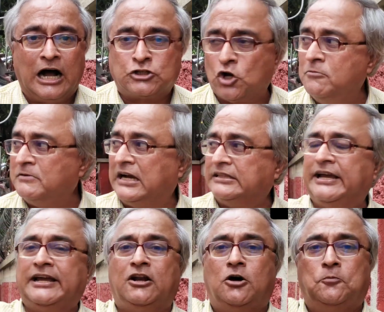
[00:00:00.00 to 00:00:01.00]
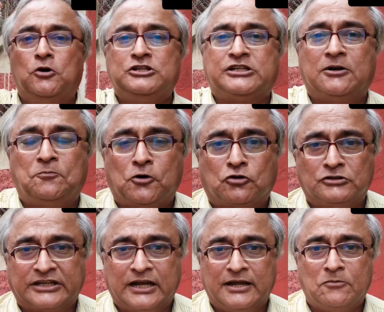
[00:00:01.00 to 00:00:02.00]
আচমকা ধেয়ে এলো পুলিশের পক্ষ
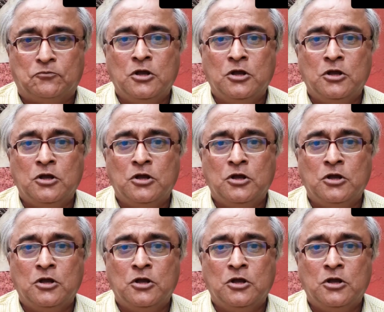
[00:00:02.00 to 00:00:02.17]
থেকে